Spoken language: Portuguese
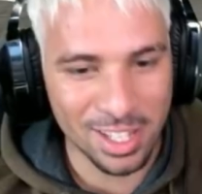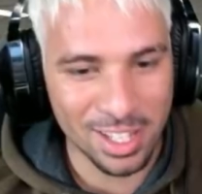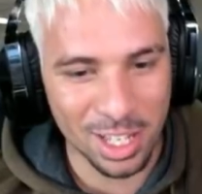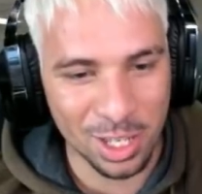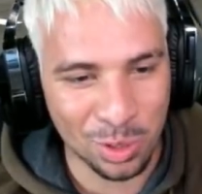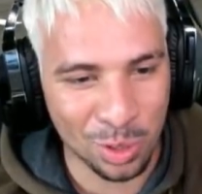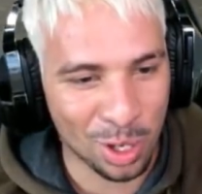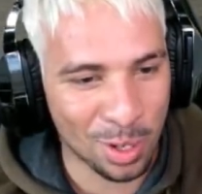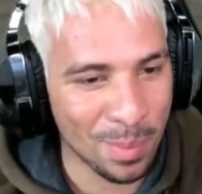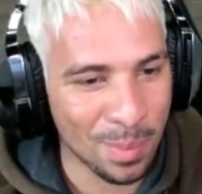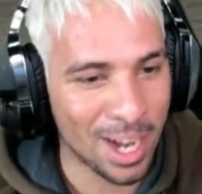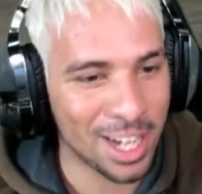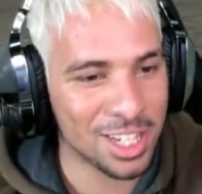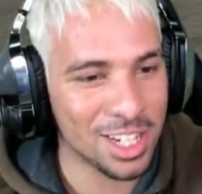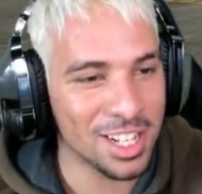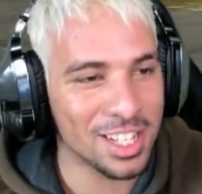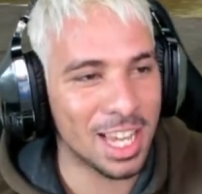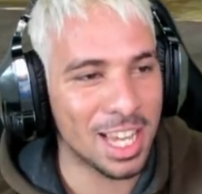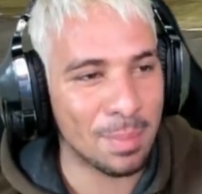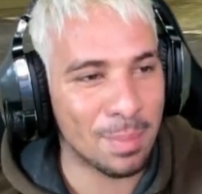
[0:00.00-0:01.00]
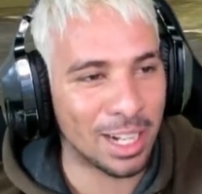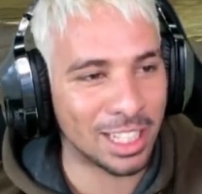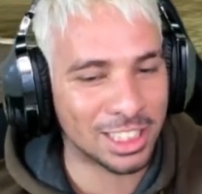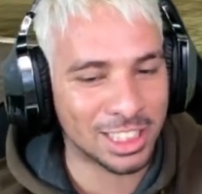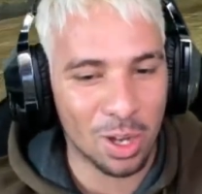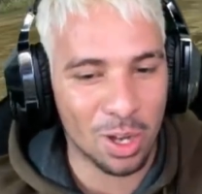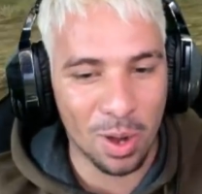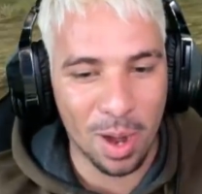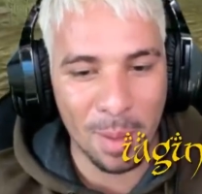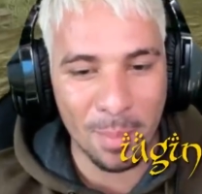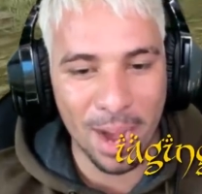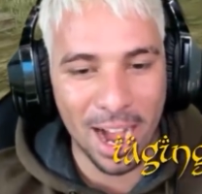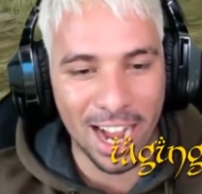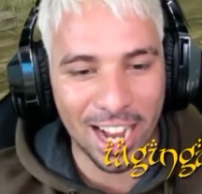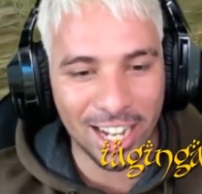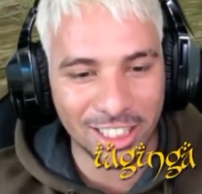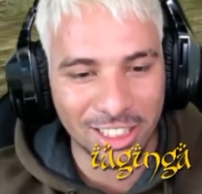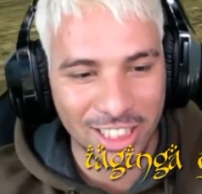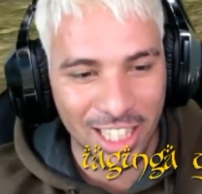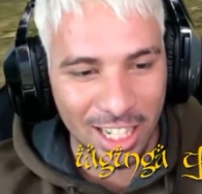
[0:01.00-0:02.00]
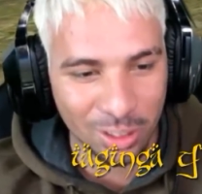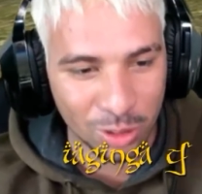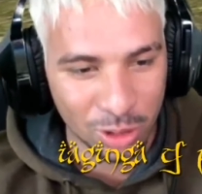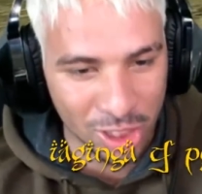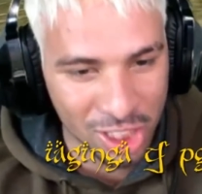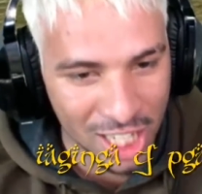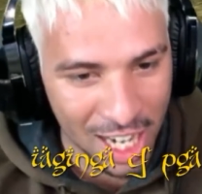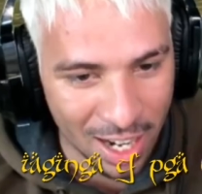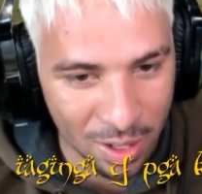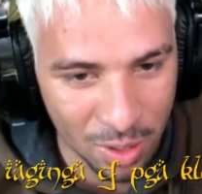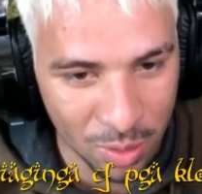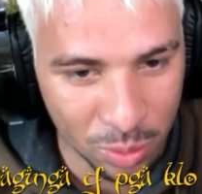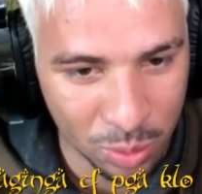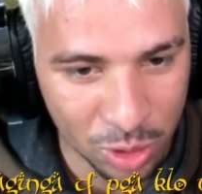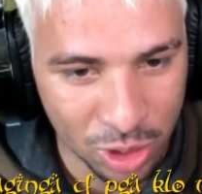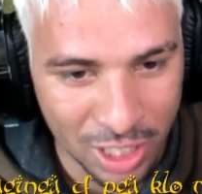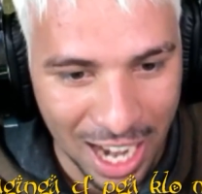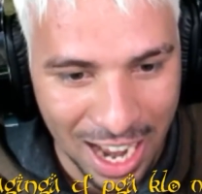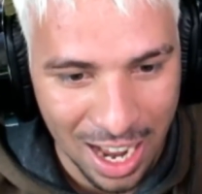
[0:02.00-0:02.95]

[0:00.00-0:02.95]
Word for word: Pensa só, imagina você amarrar, amarrar, amarrar, os...